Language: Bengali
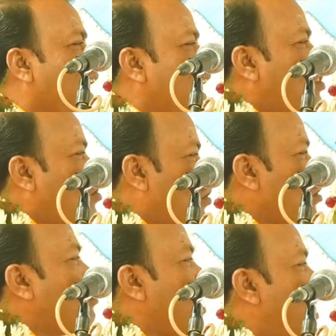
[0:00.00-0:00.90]
এই ছোট
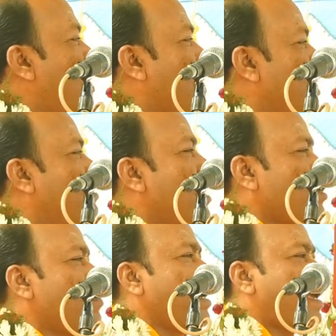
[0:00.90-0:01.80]
ছেলেটাকে
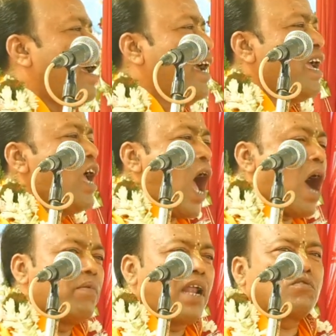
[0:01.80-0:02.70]
দেখবে কে
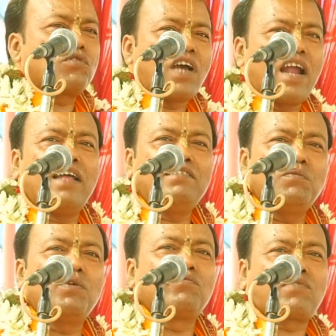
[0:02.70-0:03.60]
আমরা তো সারা
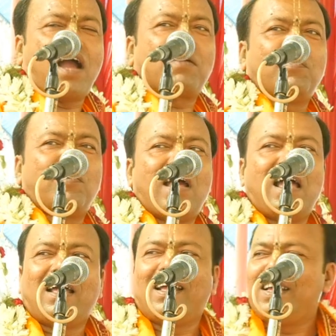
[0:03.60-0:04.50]
জীবন থাকবো না
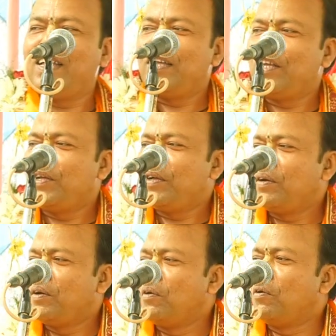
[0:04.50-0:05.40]

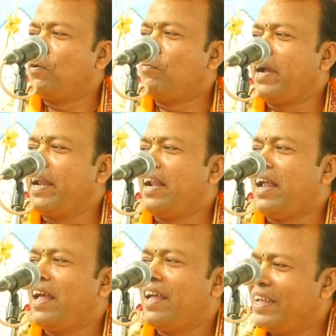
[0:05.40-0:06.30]
ও মায়েরা
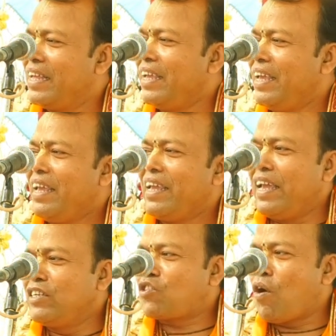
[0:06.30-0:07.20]

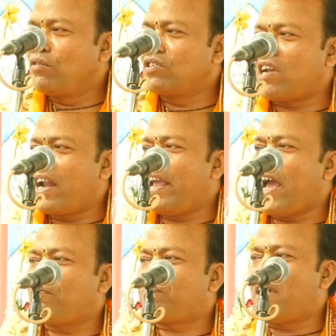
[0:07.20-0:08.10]
এই সংসারে
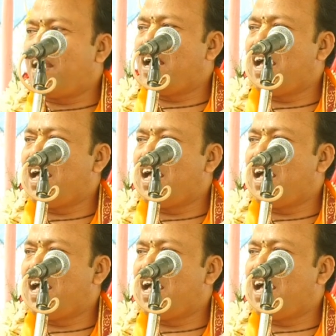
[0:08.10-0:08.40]
আপনারা